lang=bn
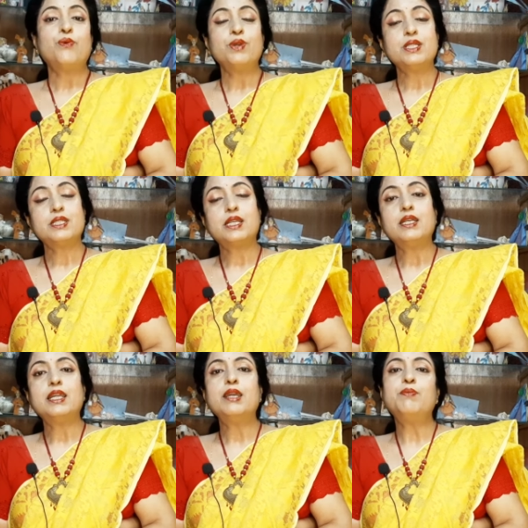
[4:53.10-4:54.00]
ওয়েস্টার্ন
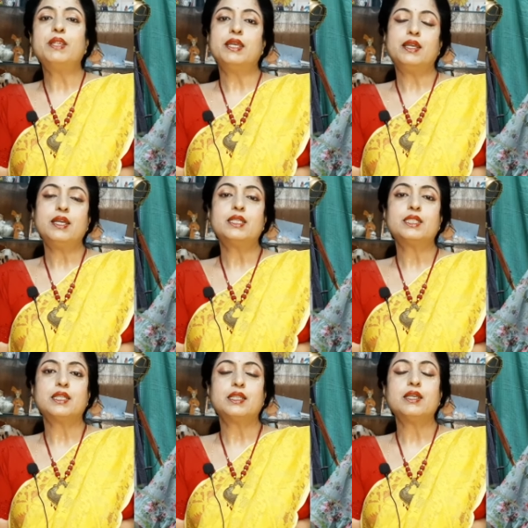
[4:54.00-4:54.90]
টাইপ লেহেঙ্গার
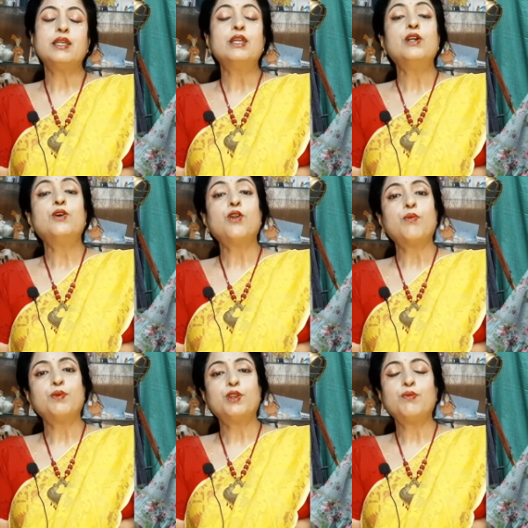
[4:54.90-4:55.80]
সাথে
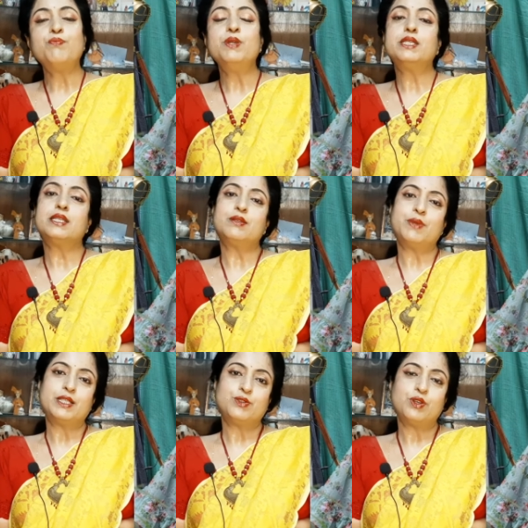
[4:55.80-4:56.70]
ক্রপ টপ মিক্স অ্যান্ড
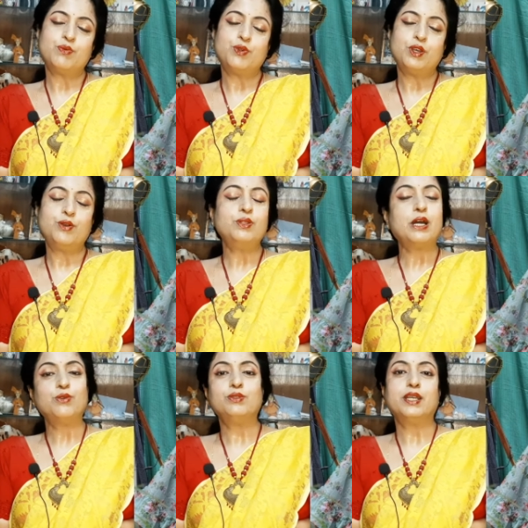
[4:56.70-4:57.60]
ম্যাচ করে পরলেও
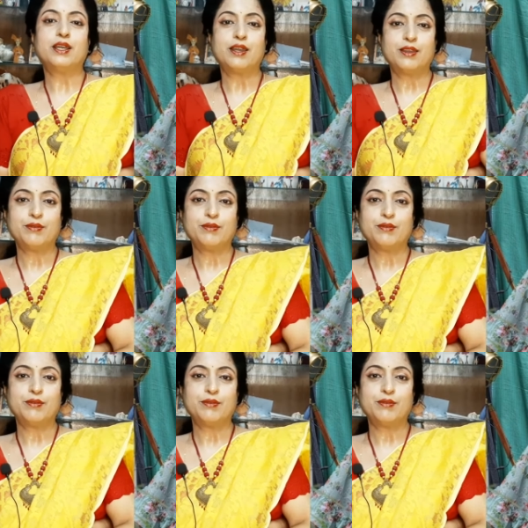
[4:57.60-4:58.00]
দারুণ দেখায়